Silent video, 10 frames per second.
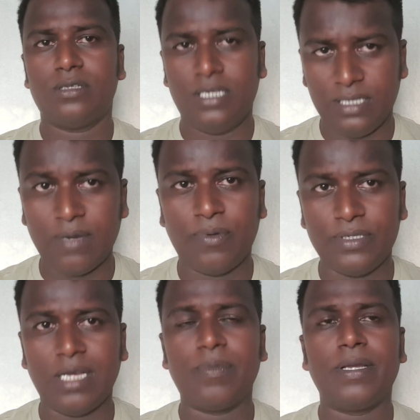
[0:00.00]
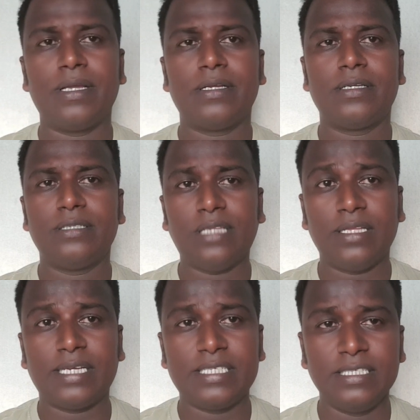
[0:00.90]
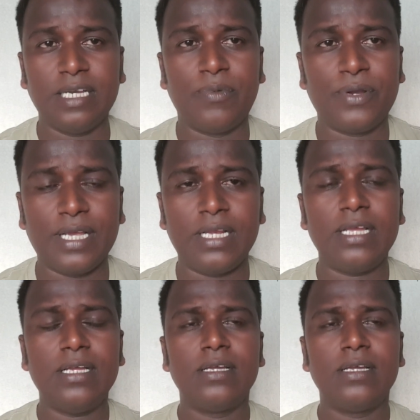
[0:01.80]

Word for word: সিঙ্গাপুরে যাবে তাদেরকে সিঙ্গাপুরে গেলে